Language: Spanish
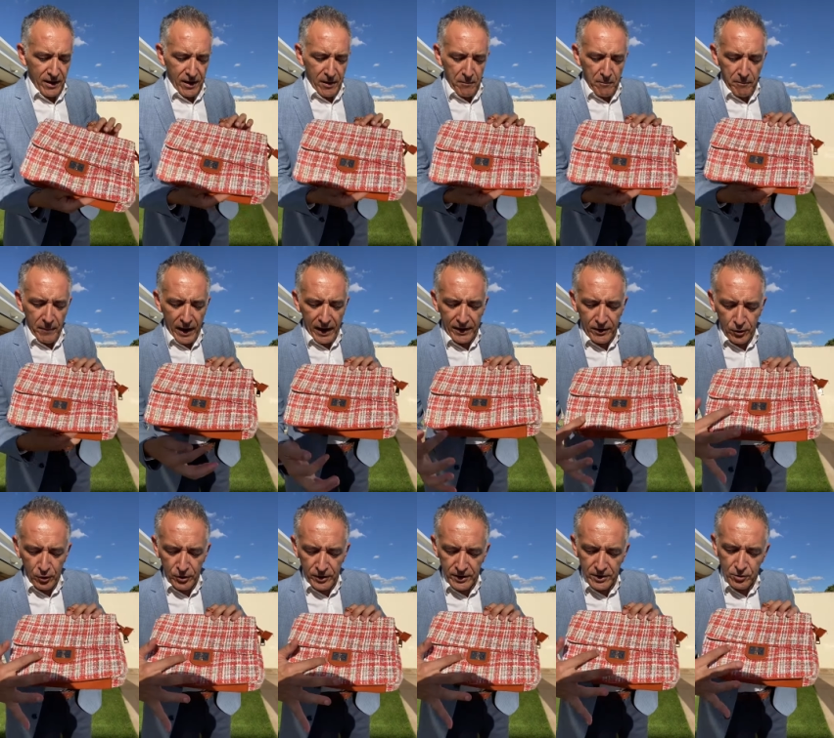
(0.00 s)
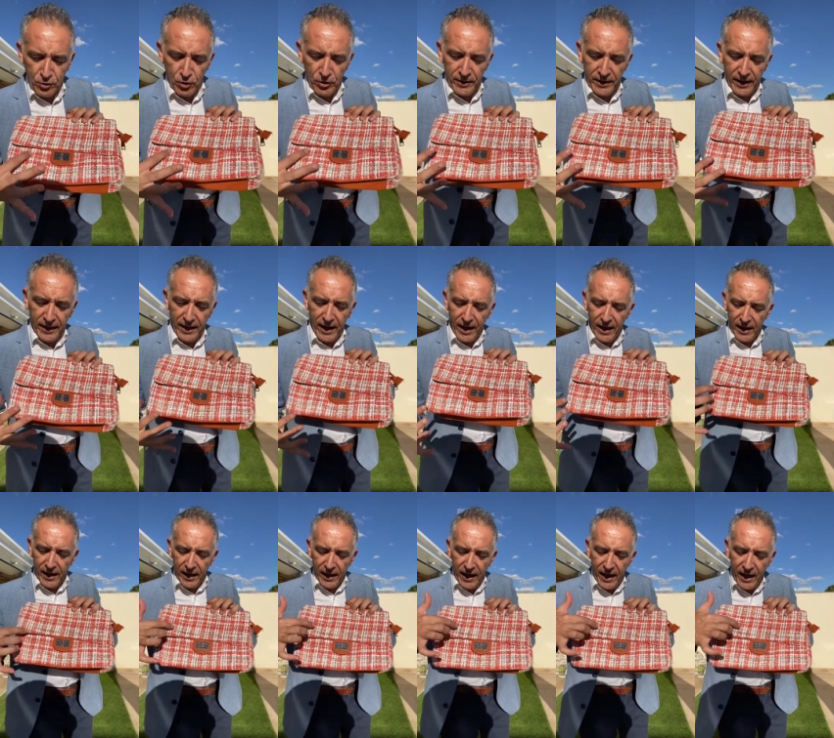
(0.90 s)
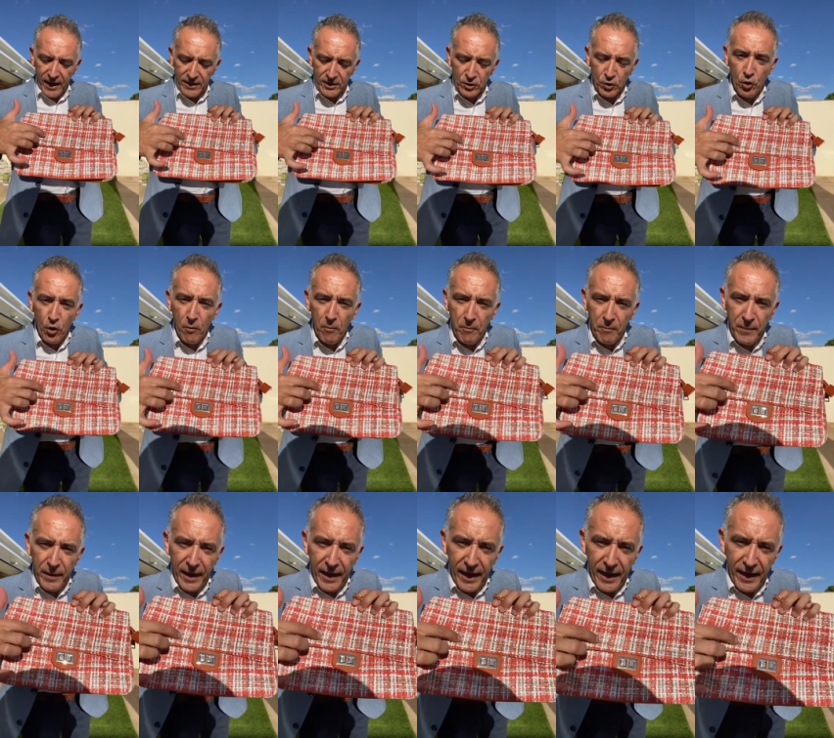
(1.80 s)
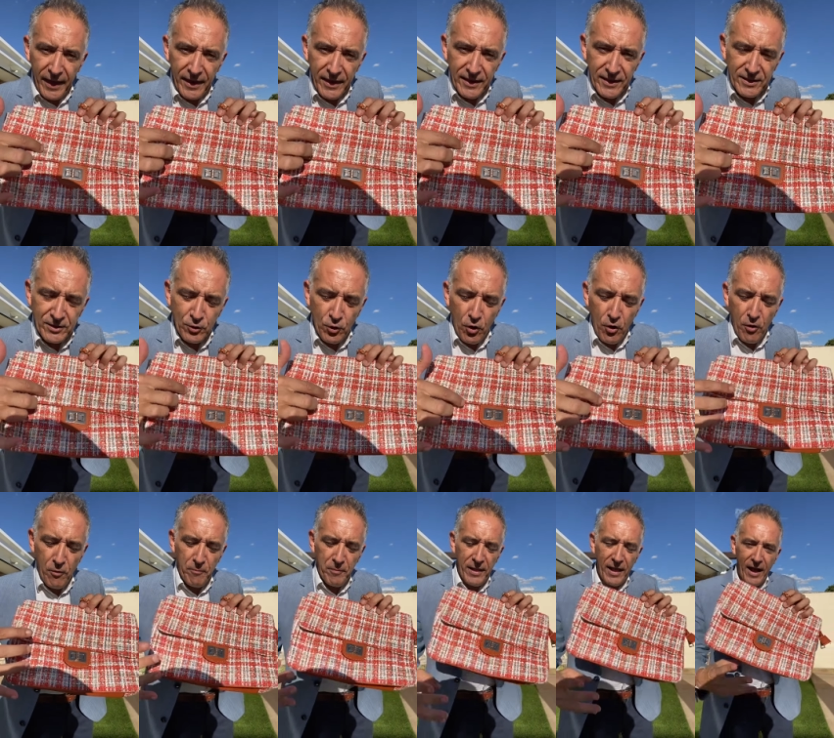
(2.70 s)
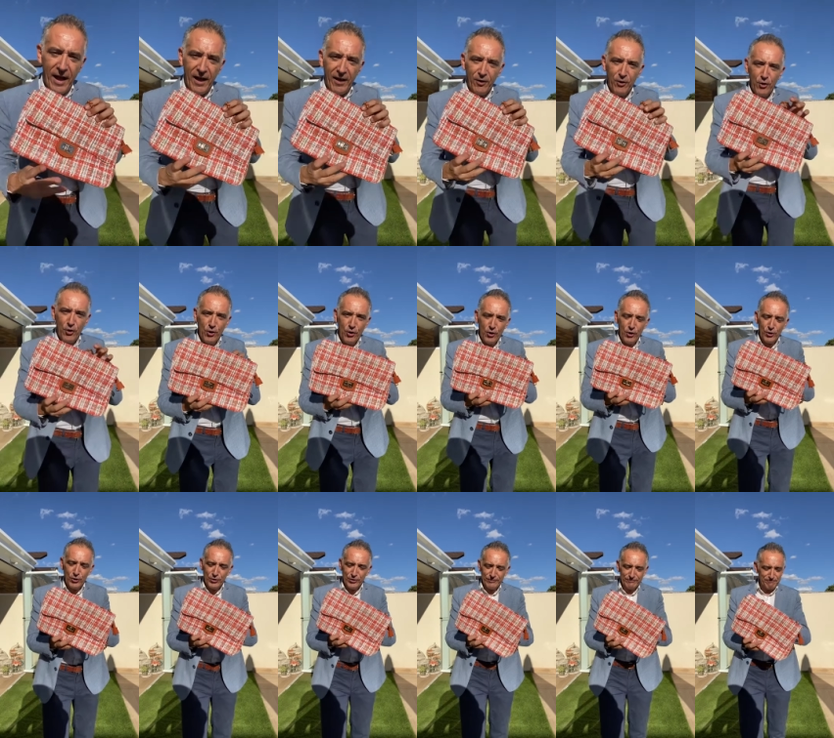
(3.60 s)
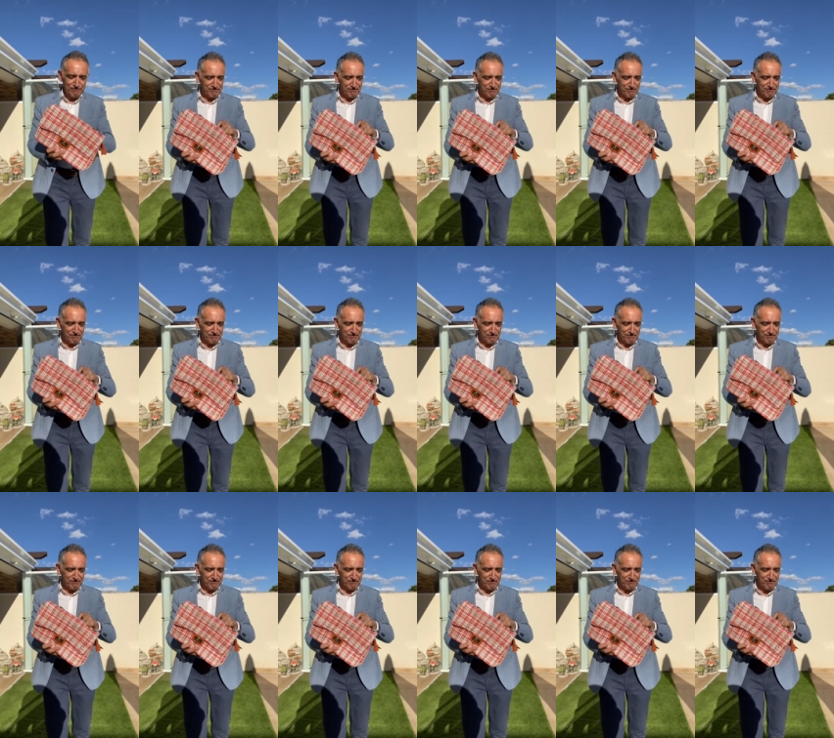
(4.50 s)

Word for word: marrones con naranjas, con beige, con blancos.